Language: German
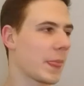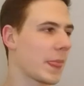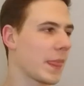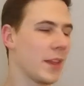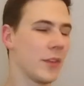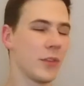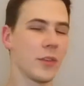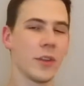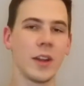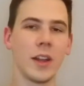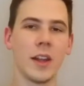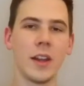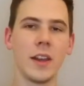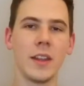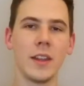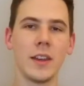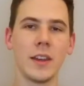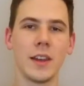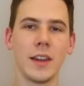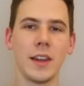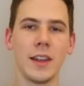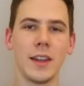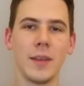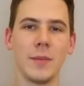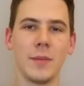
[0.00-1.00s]
Die sollen alle
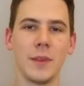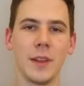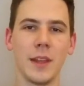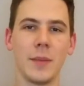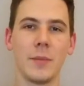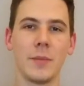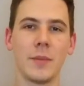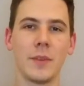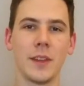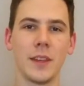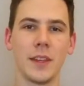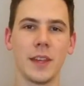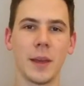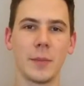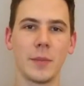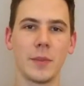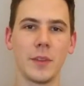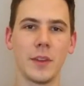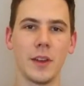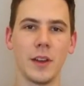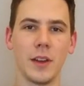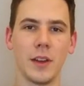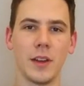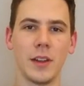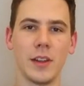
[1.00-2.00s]
ihre Leben leben. Ich habe
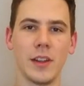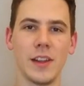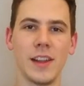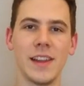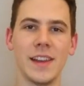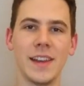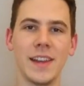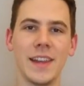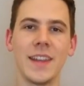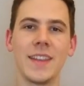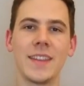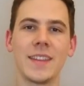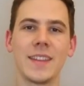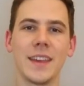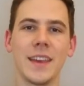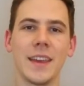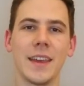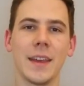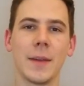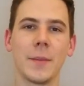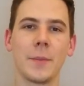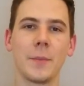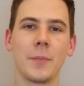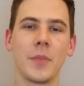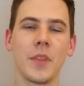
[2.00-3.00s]
da nichts
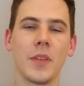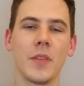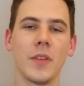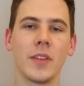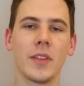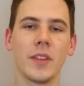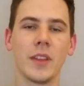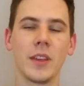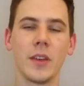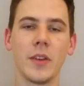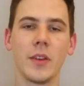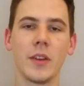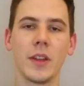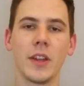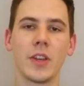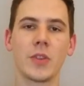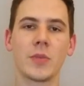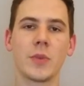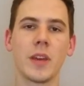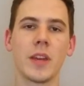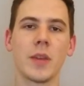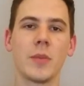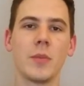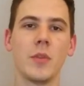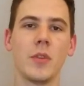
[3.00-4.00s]
gegen. Was ich heute
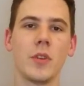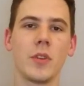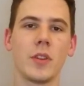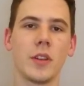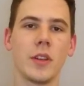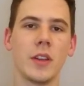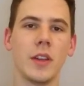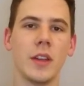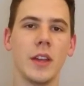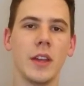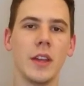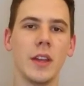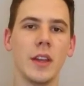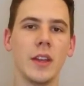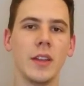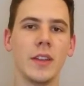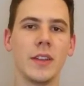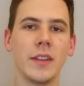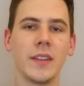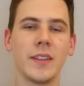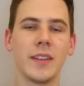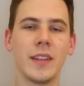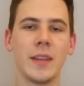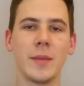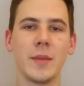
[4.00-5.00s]
ansprechen möchte,
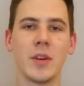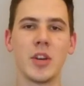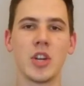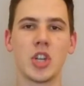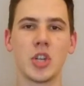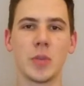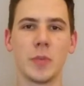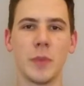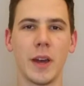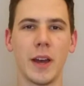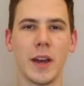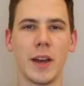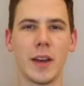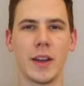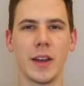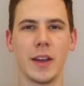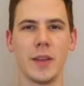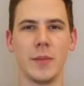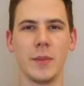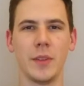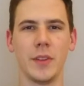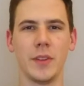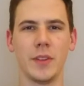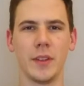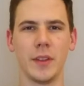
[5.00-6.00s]
ist das Thema Sparen
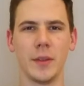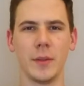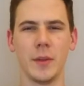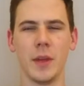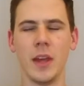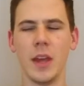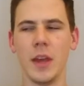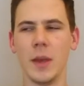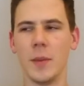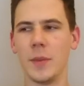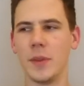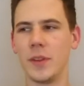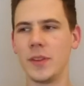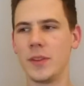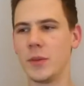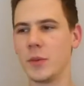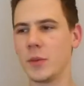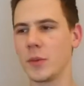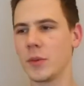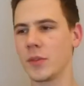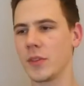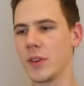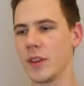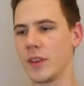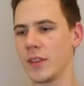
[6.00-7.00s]
ein bisschen,
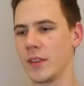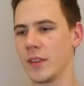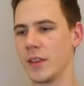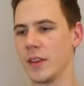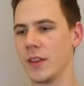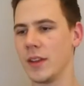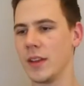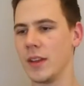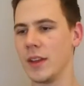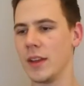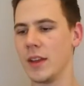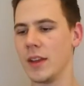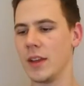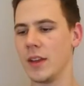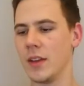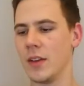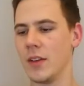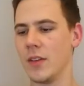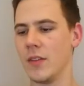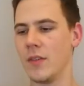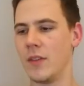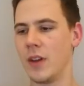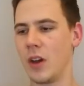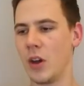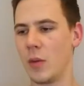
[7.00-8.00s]
beziehungsweise
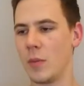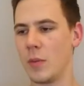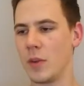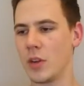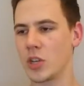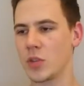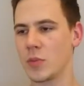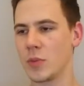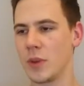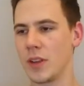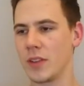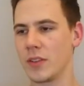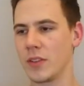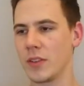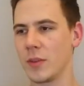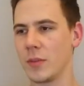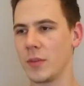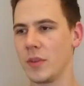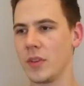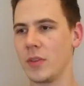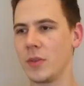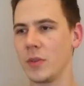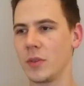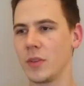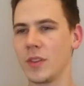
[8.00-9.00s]
warum man sparen sollte,
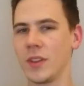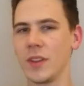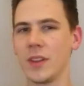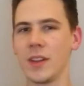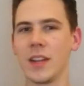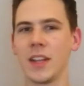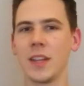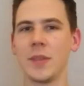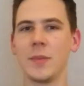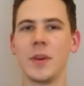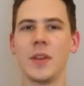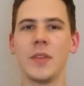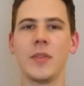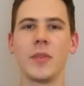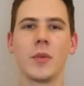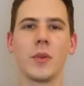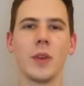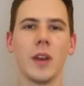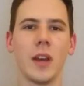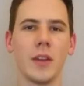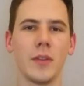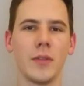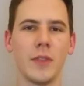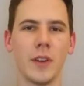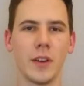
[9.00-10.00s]
beziehungsweise dass man
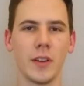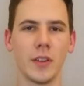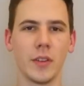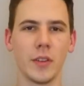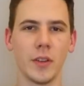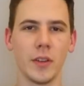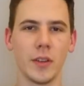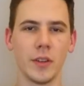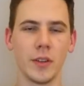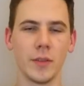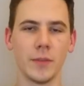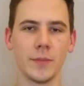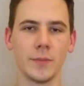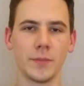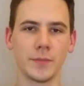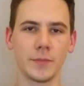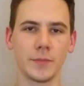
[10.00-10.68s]
früh anfangen sollte.